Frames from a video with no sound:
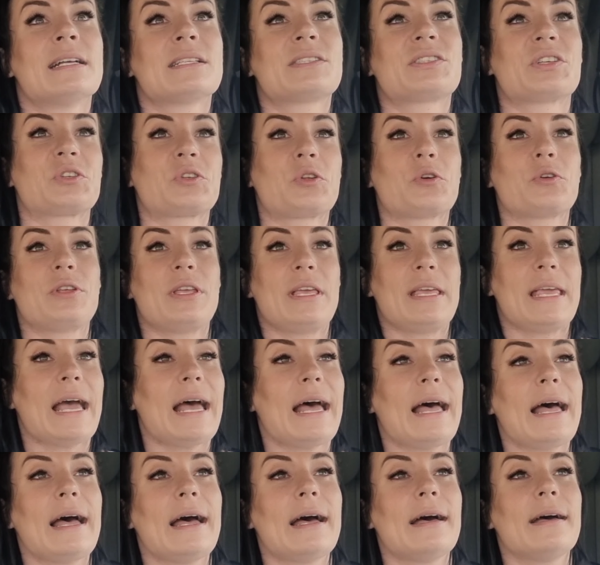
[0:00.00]
co to nie
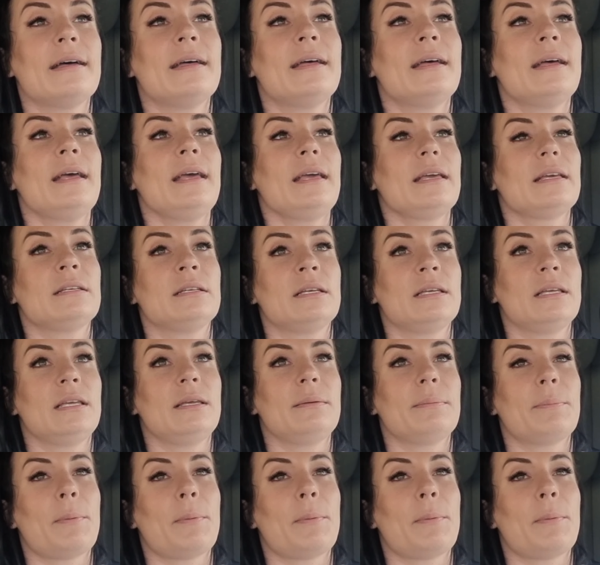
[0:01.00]
ja i